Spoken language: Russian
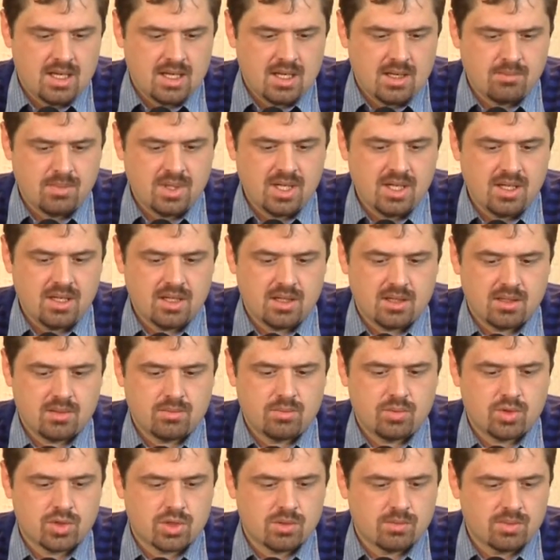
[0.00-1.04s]
Мы
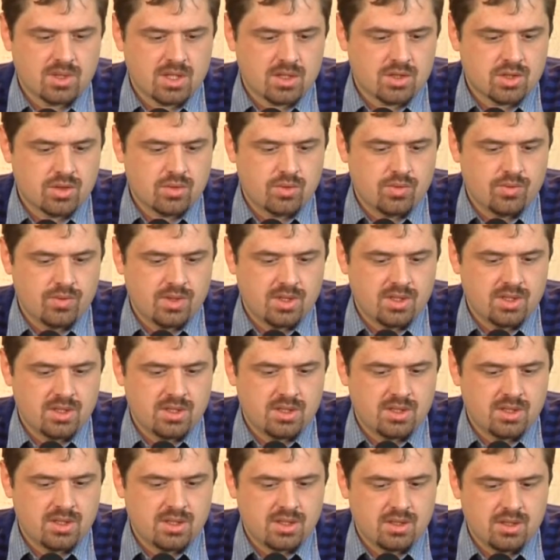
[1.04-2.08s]
можем также увидеть
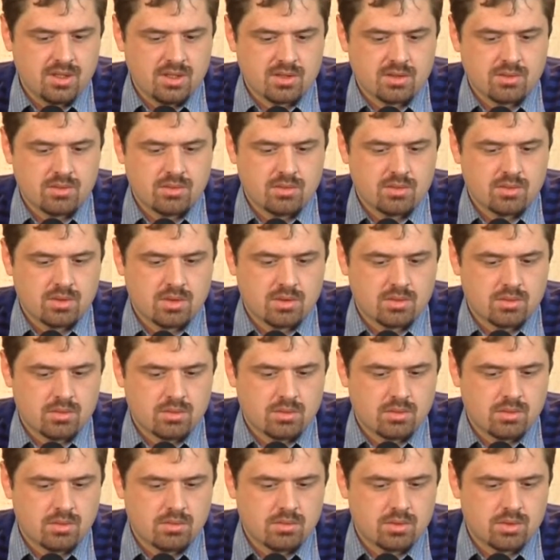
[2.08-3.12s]
интересную
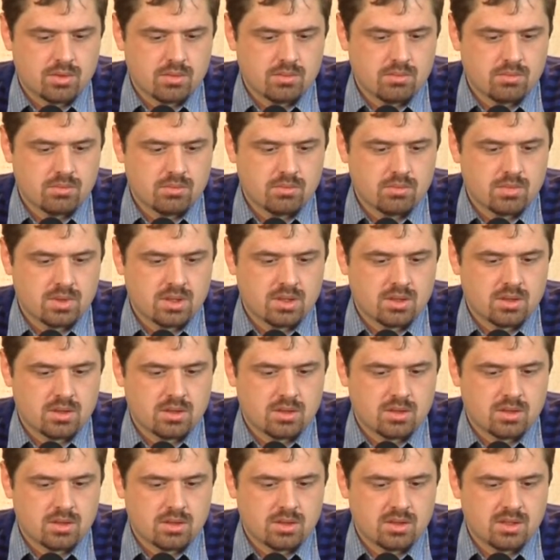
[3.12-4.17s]
такую вот
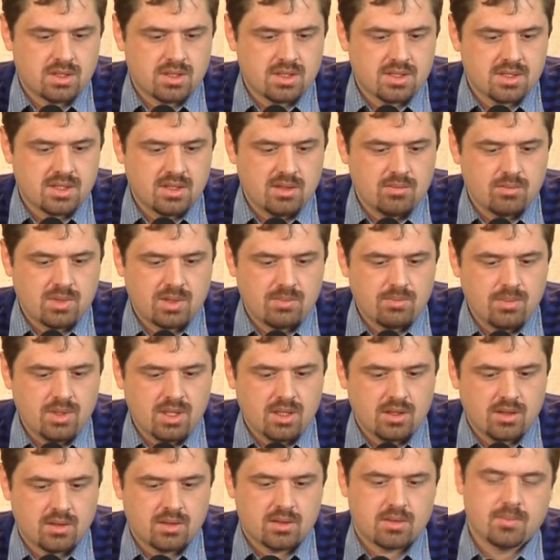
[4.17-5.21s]
а, интересный
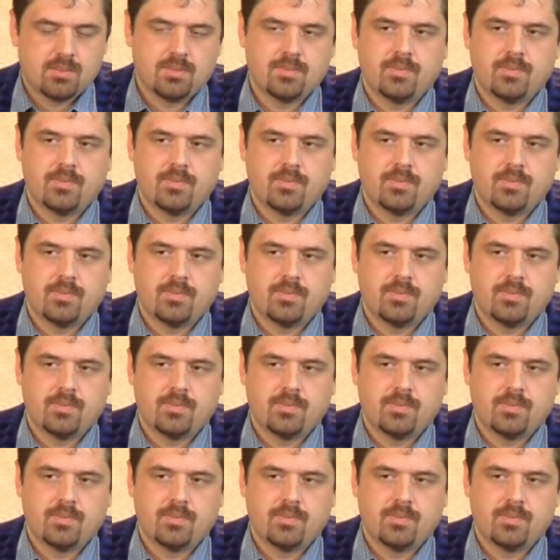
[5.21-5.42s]
момент.